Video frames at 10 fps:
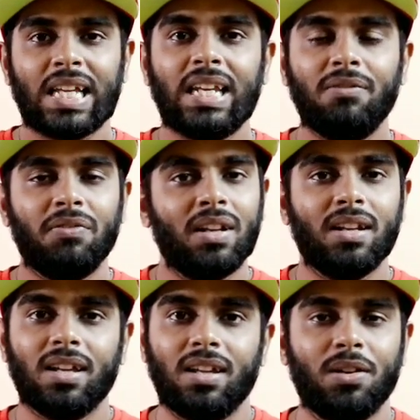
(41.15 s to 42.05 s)
தனி
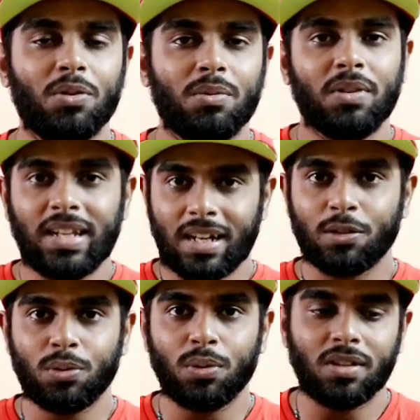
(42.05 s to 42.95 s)
ஃபீல் இருக்கும் அப்படின்னு
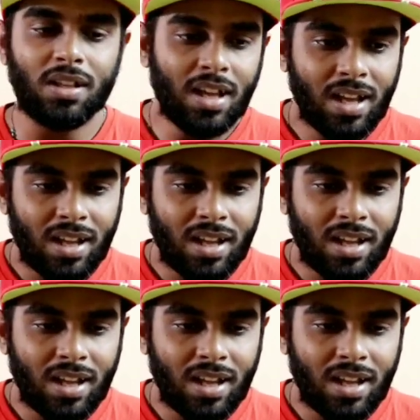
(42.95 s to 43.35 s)
எனக்கு தோணுது